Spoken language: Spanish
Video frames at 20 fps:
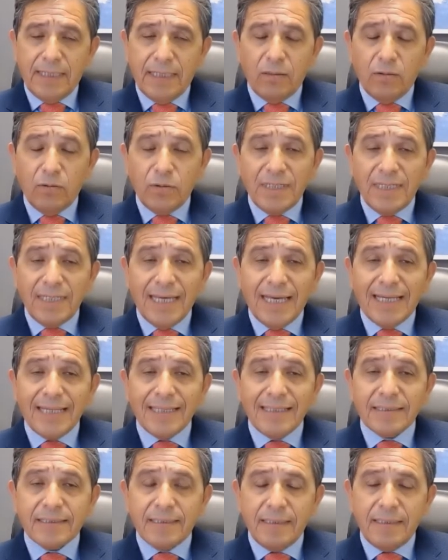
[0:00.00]
eh,
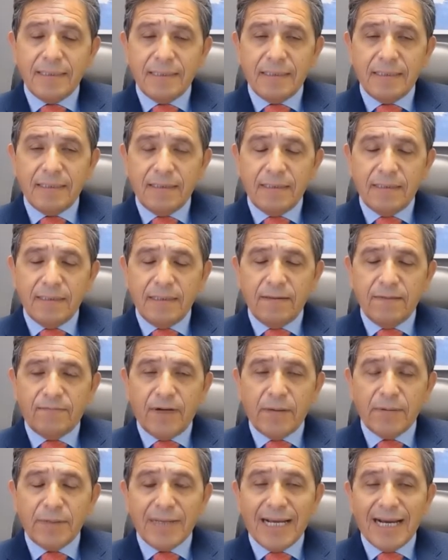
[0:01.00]
unidades
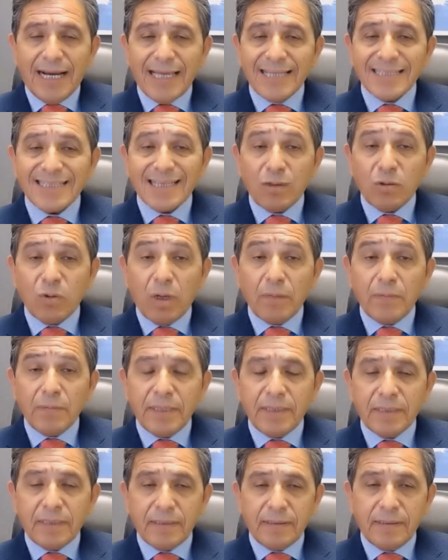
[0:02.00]
eh, fabricadas
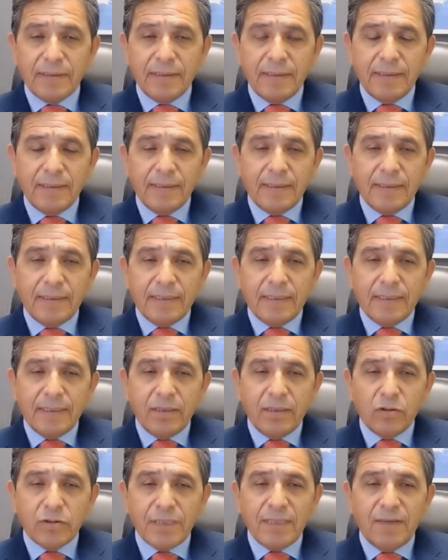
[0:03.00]
anualmente.
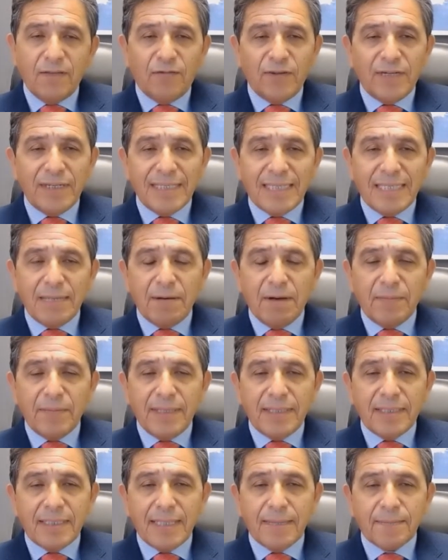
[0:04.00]
Entonces
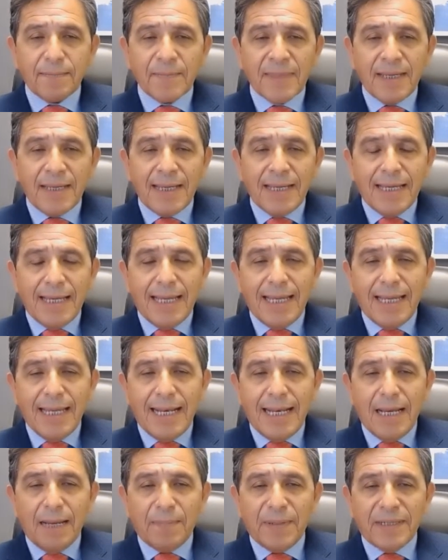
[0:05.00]
definitivamente
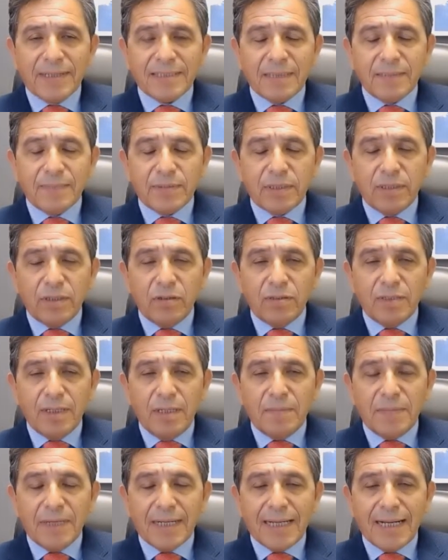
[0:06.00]
la
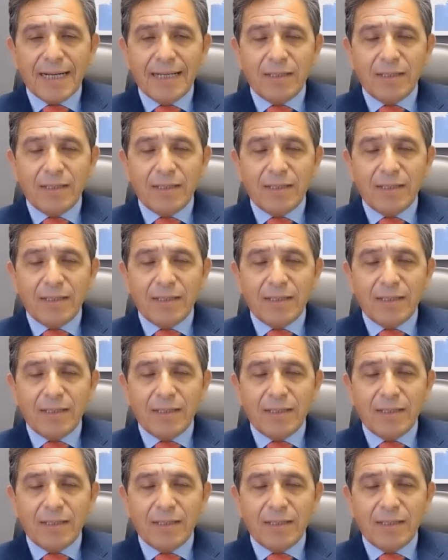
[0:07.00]
percepción del